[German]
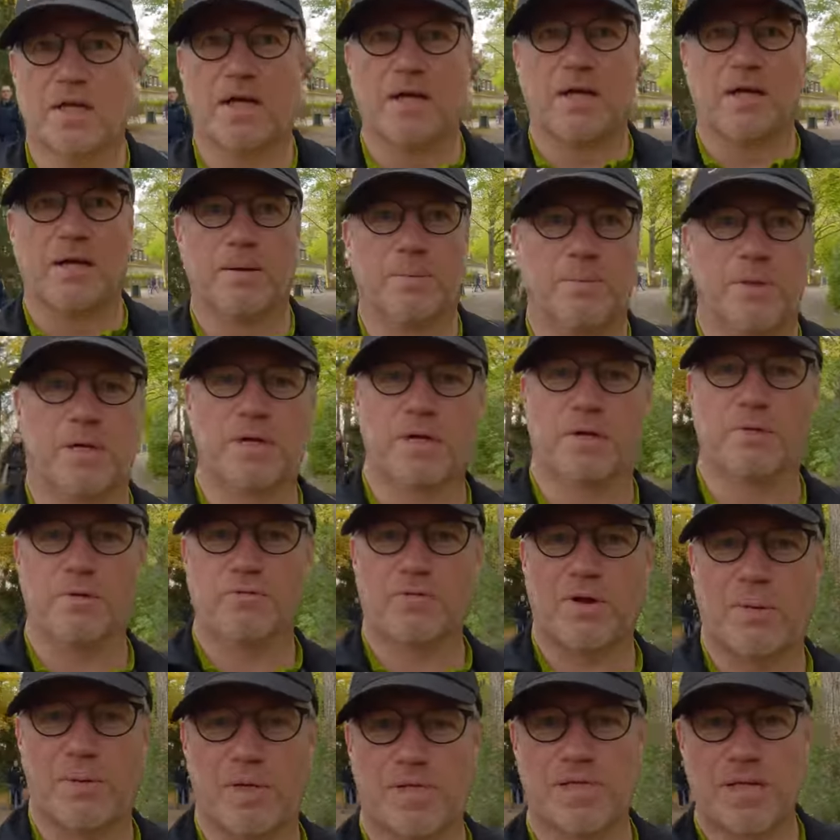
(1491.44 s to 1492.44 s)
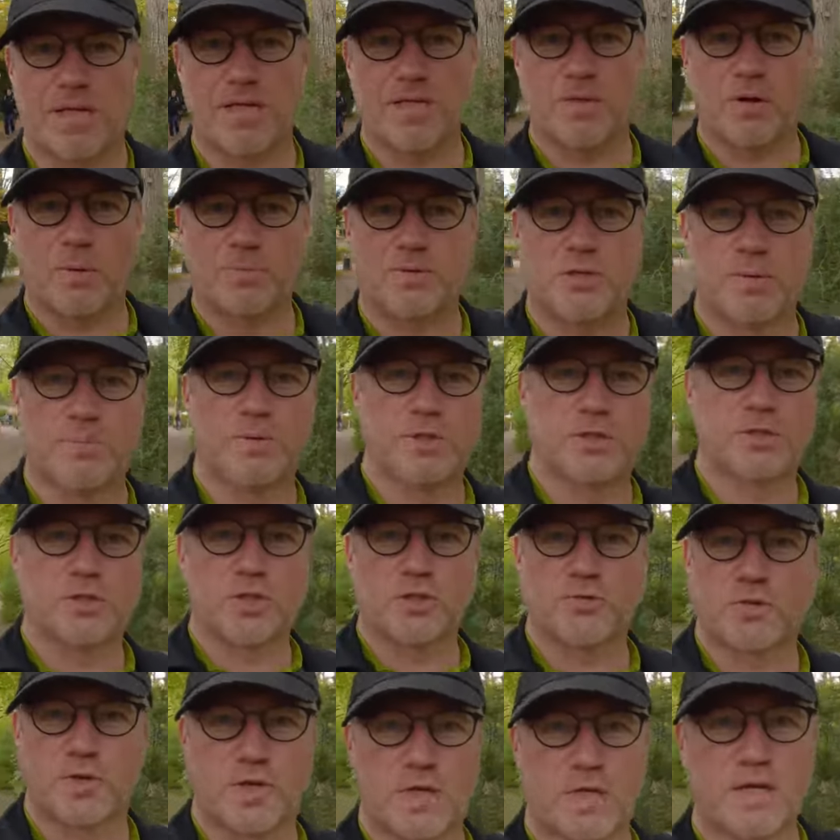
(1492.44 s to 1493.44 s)
ähm, unverbesserlich
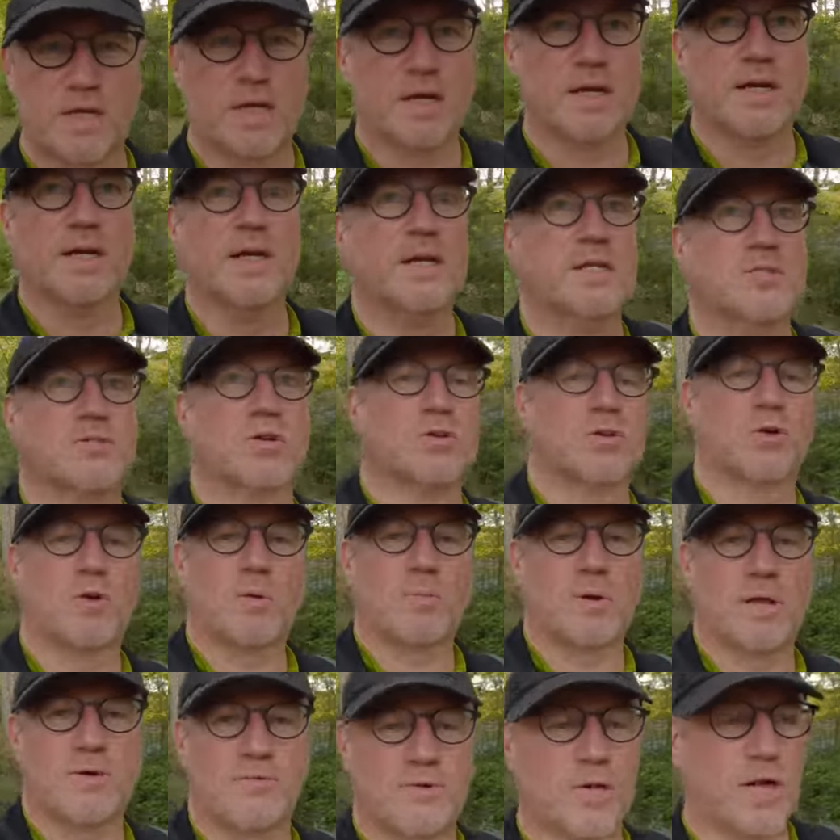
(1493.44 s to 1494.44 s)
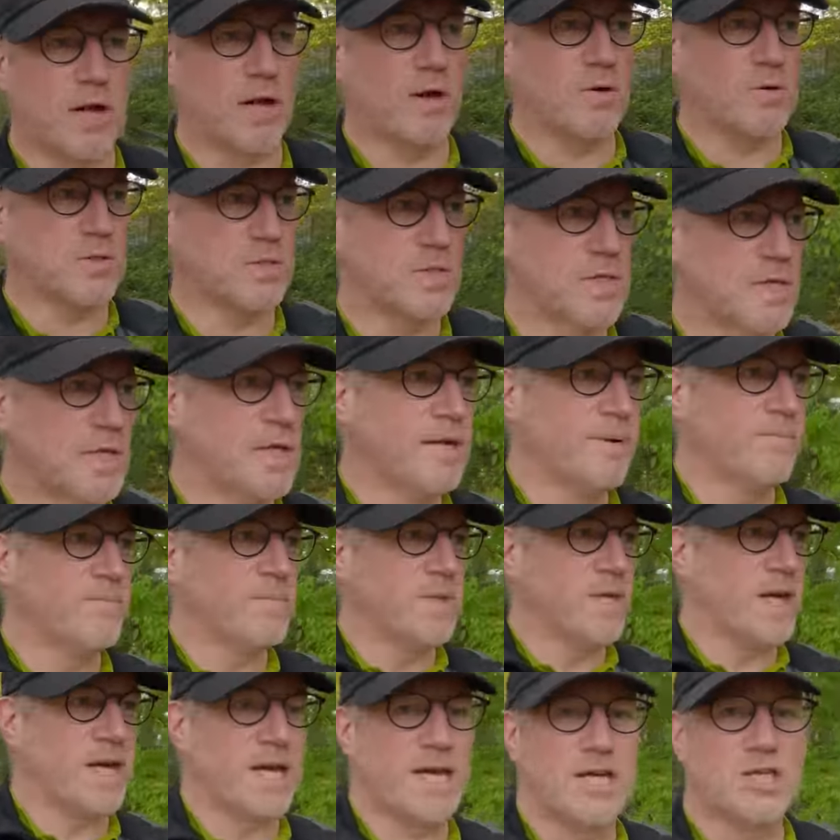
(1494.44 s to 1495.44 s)
optimistisch. Von daher, Sonne kommt gleich wieder raus.
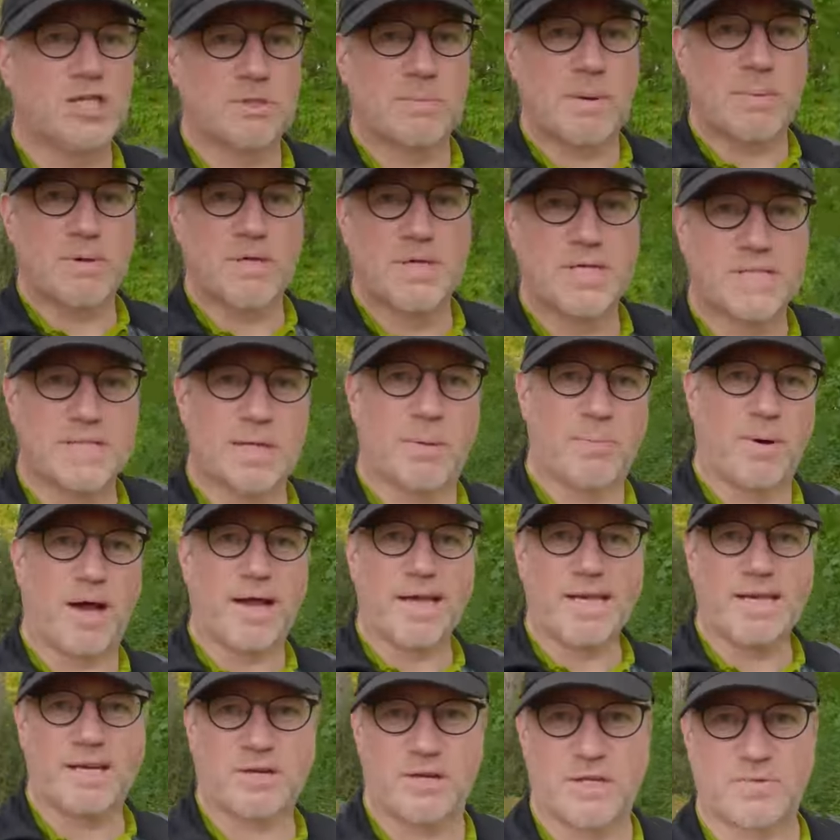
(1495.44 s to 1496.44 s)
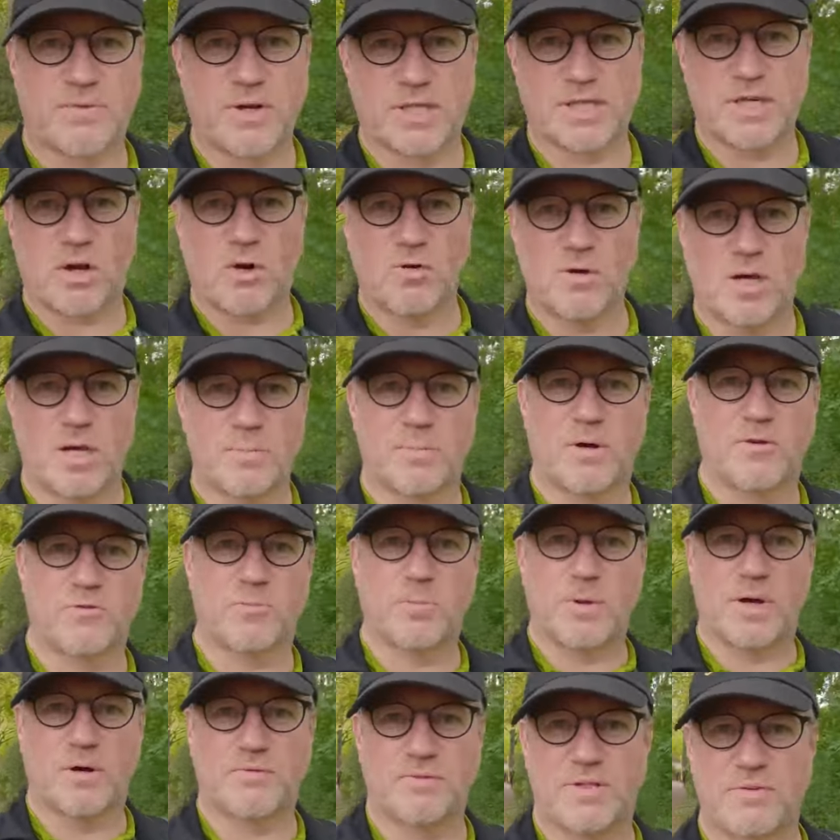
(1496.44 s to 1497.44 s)
Regenschirm habe ich nicht dabei. Ich, ich vertraue ja immer auf,
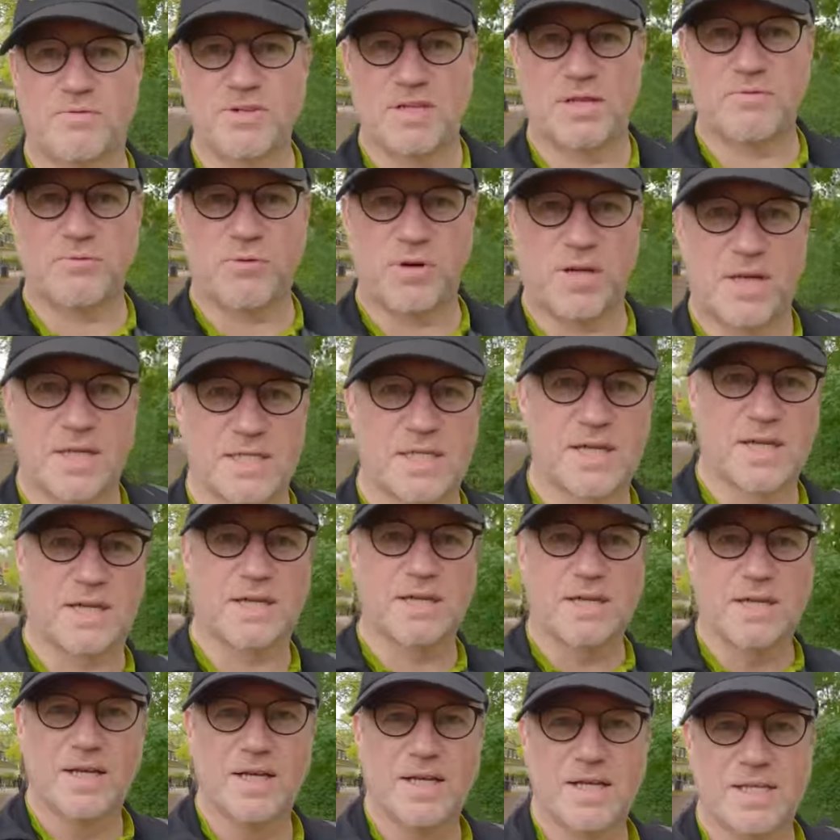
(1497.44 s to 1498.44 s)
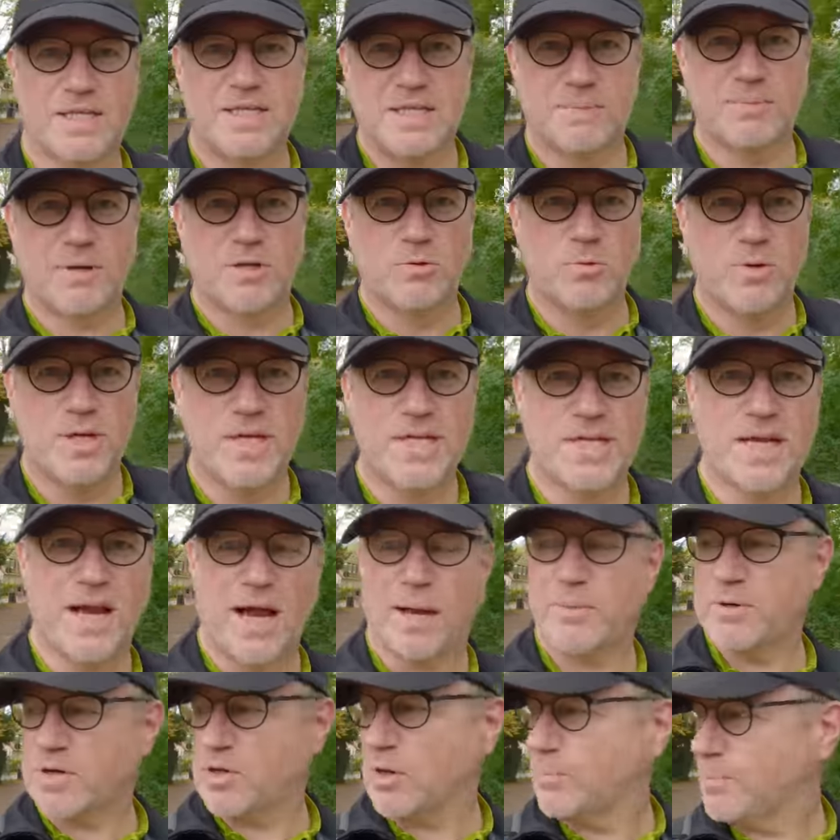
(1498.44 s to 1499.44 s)
auf, die Wettervorhersage, die immer nur ich
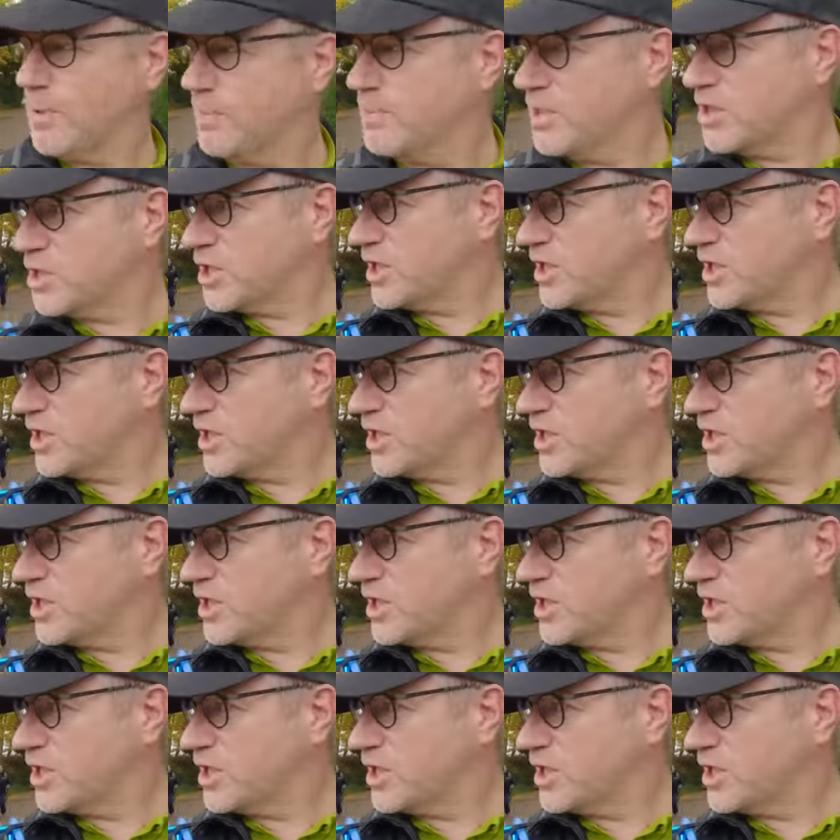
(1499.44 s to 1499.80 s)
habe. Ich glaube, bei mir